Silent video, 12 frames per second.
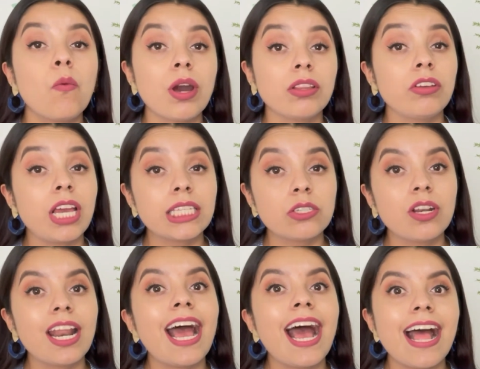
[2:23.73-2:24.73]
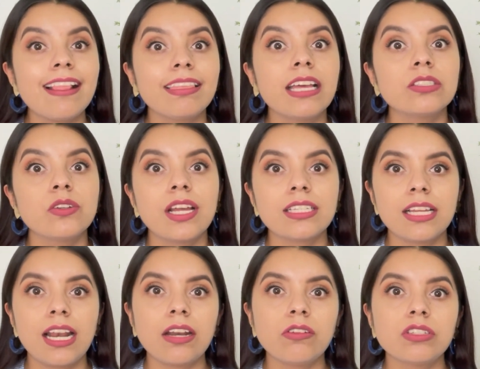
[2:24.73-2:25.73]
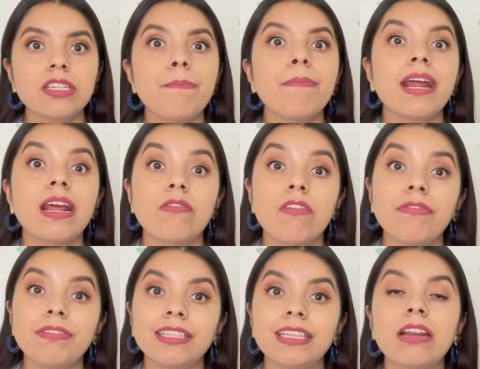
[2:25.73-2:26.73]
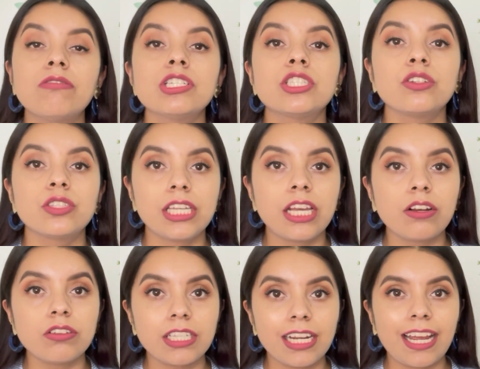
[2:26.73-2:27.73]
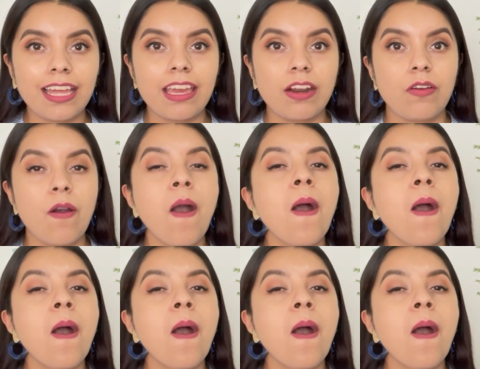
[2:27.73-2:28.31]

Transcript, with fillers: cuando ya son altas horas de la noche para no afectar nuestro ciclo circadiano.